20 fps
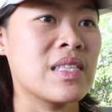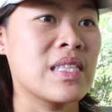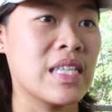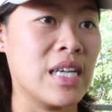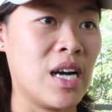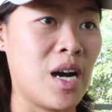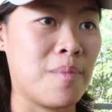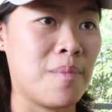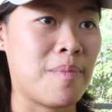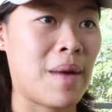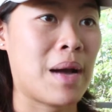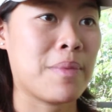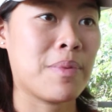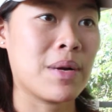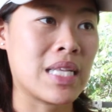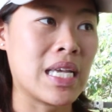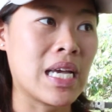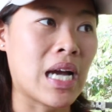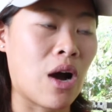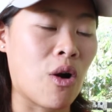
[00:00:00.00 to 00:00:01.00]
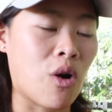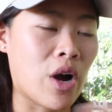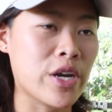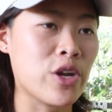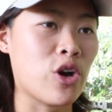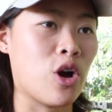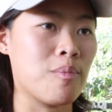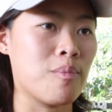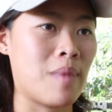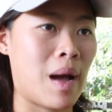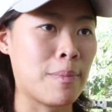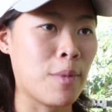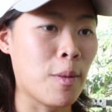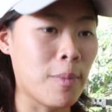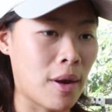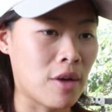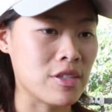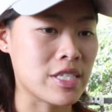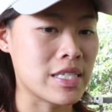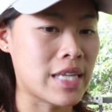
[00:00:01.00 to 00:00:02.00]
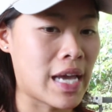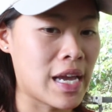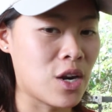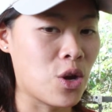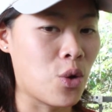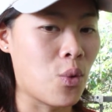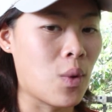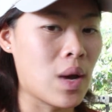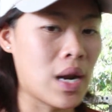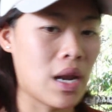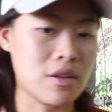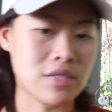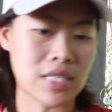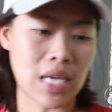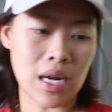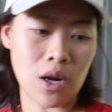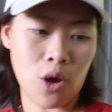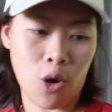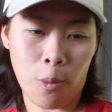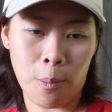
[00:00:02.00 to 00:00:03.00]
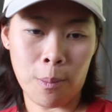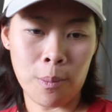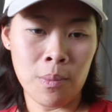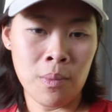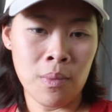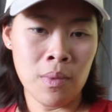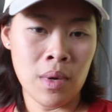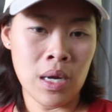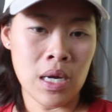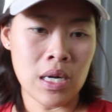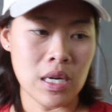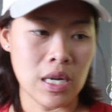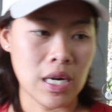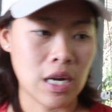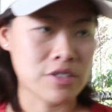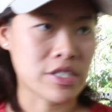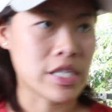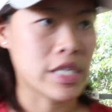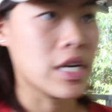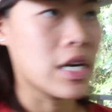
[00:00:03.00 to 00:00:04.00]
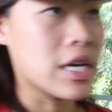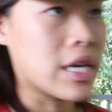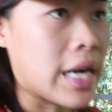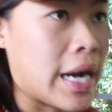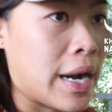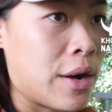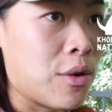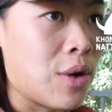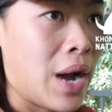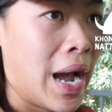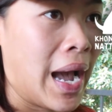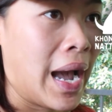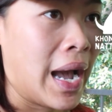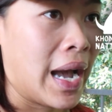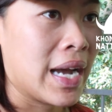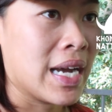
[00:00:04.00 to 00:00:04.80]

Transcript: เนาะป้าเพื่อที่เขากระโดดมาปุ๊บเราจะได้รู้ว่าเราจะหลบหรือเราจะเดินเข้าหา